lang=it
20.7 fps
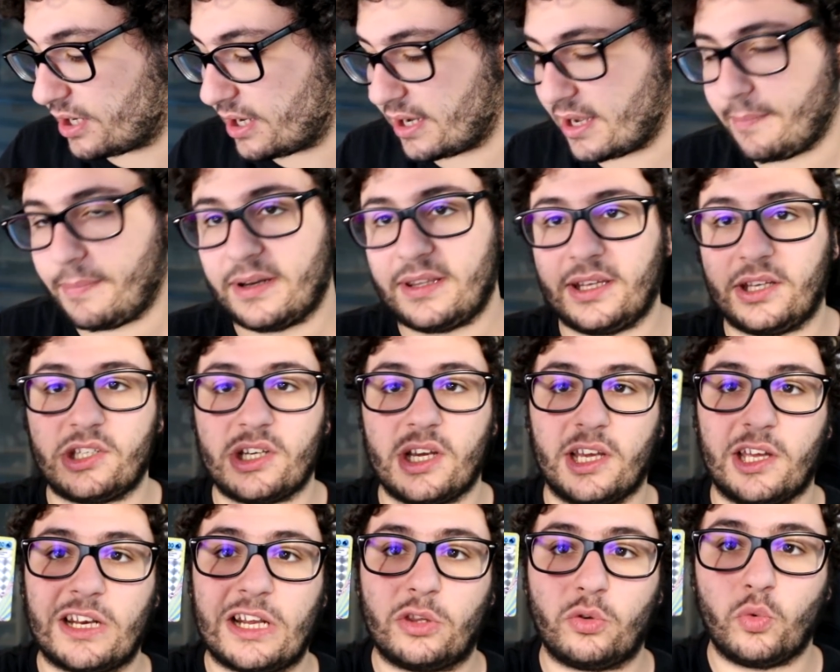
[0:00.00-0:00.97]
raga, a parte che c'è
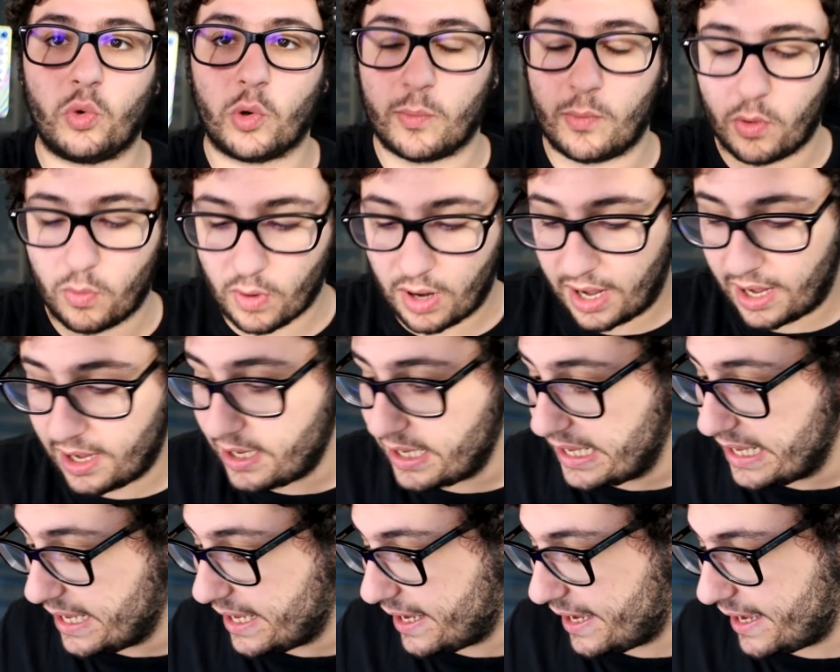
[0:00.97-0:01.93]
anche una turbo qua,
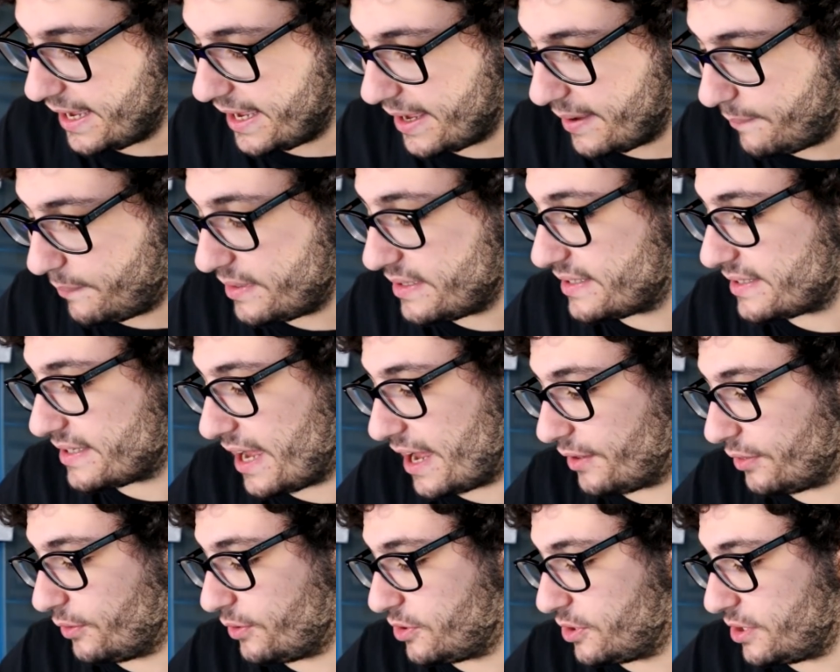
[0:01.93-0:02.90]
eh,
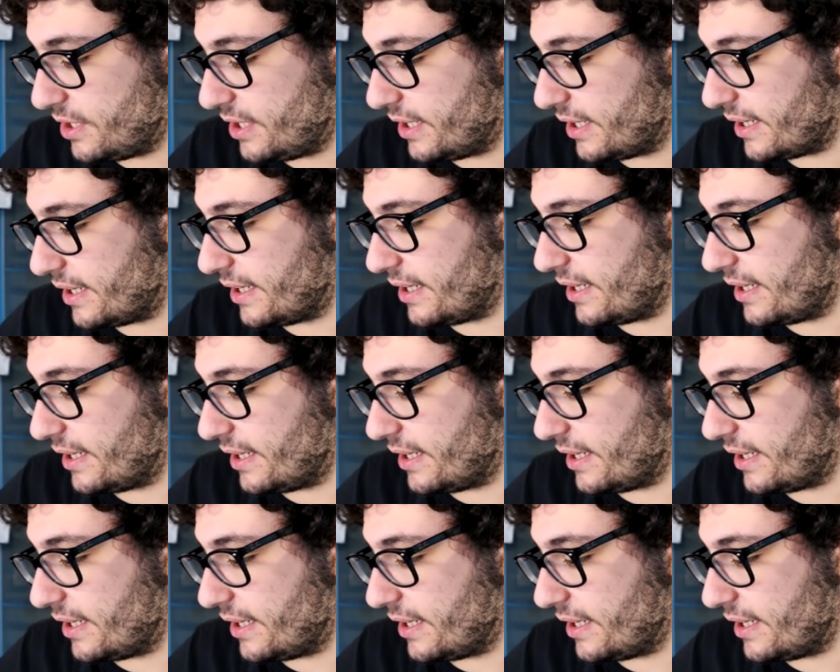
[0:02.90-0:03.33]
pensandoci